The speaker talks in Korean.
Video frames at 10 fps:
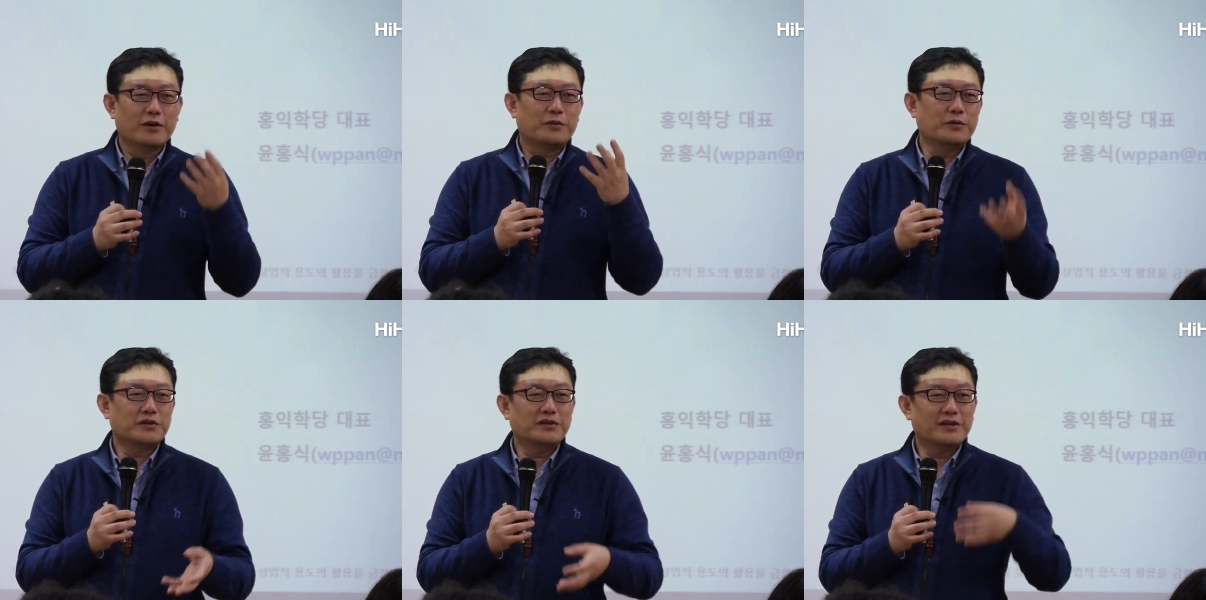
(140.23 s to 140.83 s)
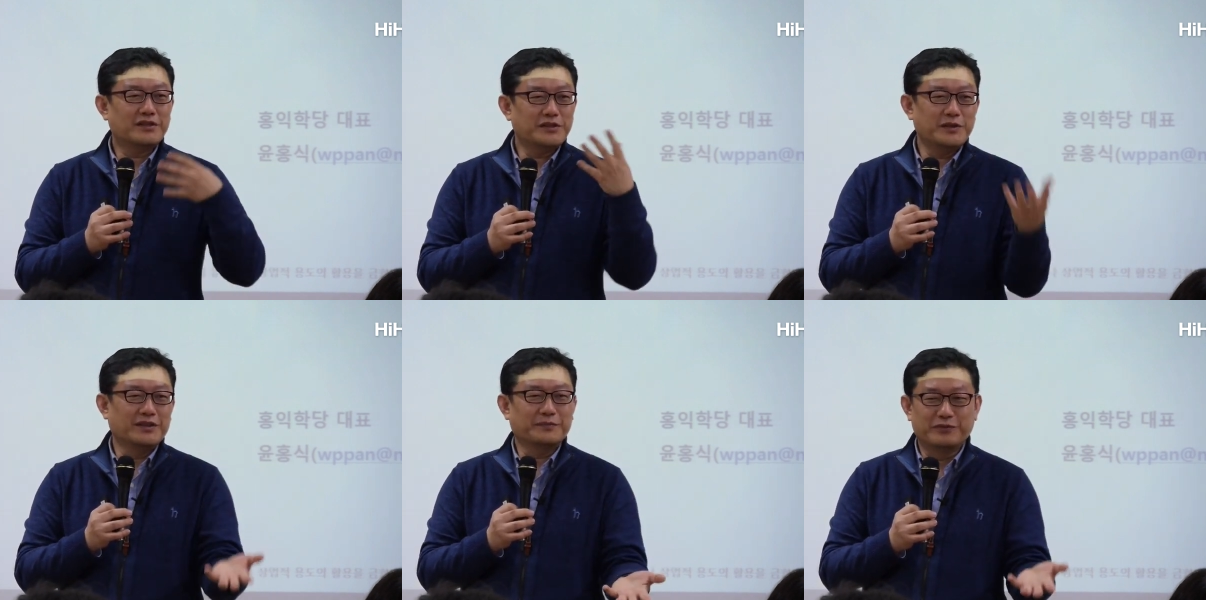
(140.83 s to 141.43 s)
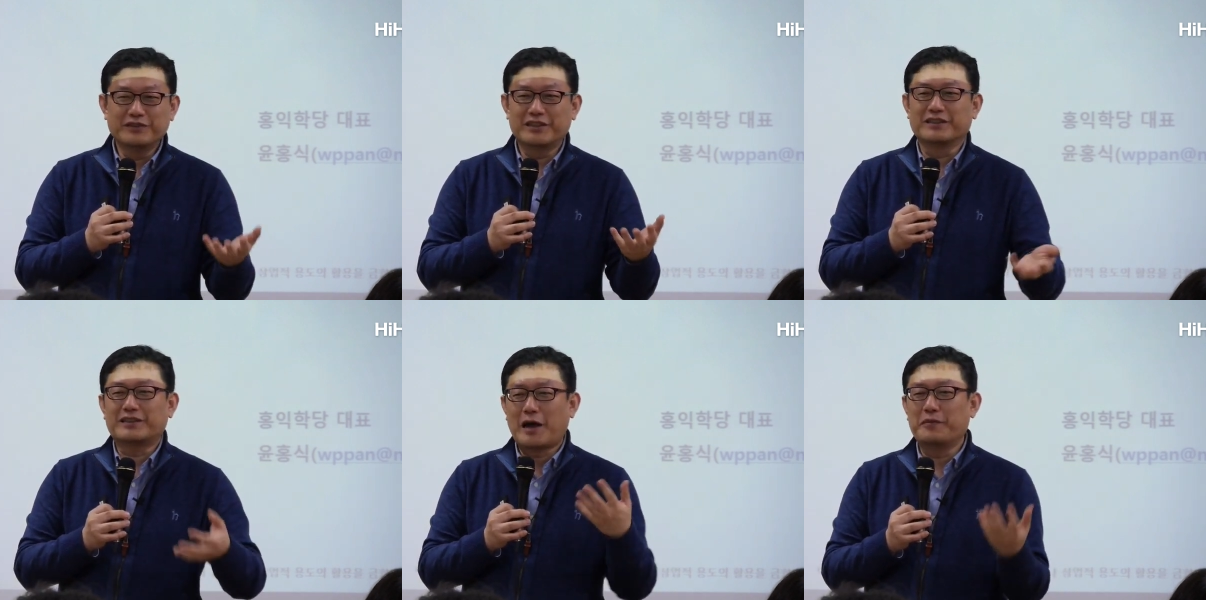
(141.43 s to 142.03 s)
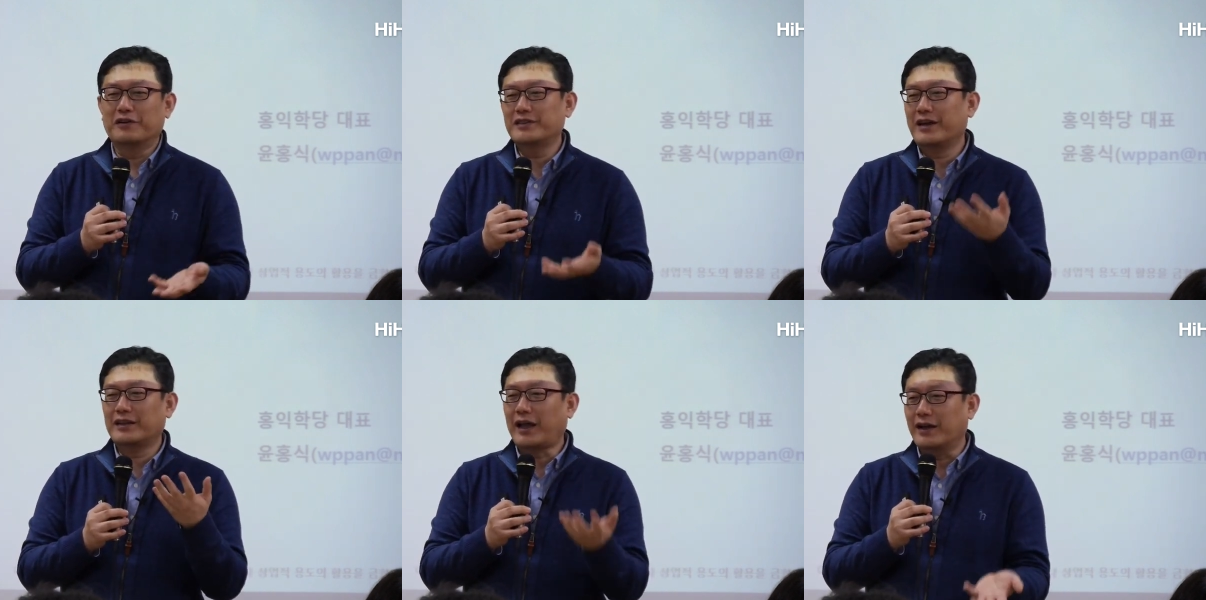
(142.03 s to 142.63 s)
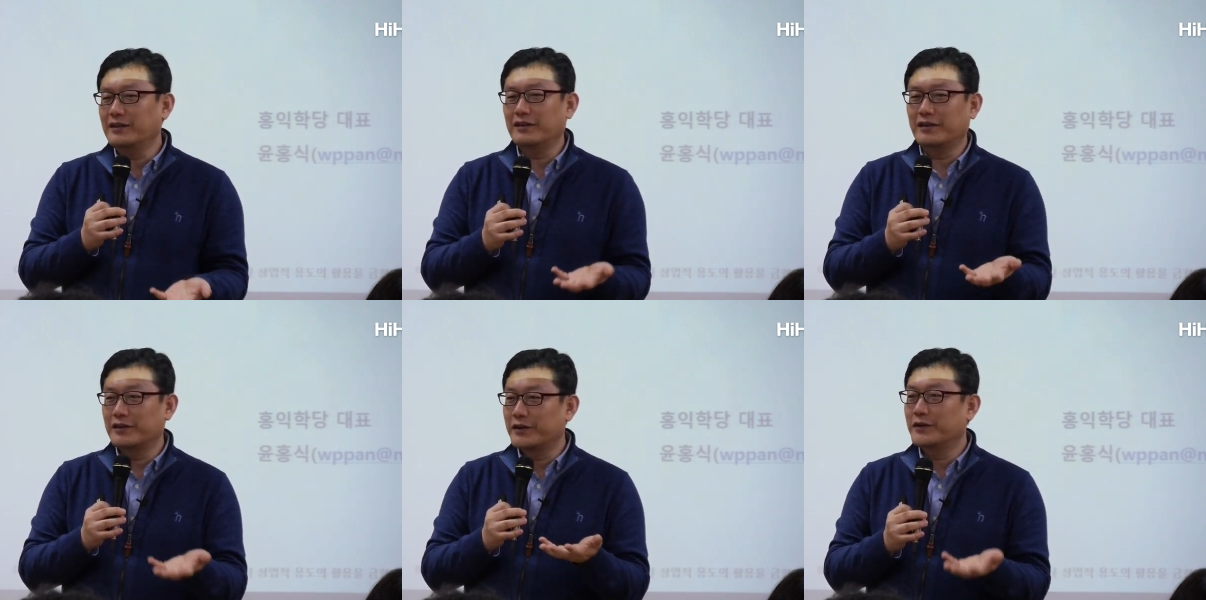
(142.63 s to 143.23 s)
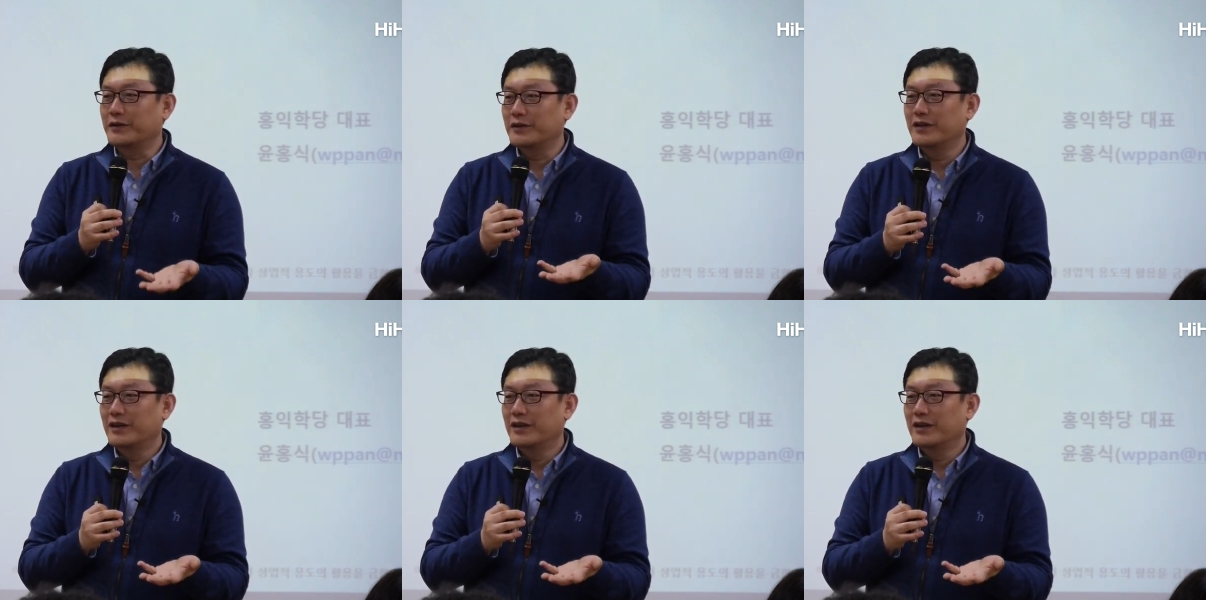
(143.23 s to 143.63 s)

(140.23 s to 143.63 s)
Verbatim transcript: 고전을 쓰신 분들은 다 명상의 달인들인 거예요.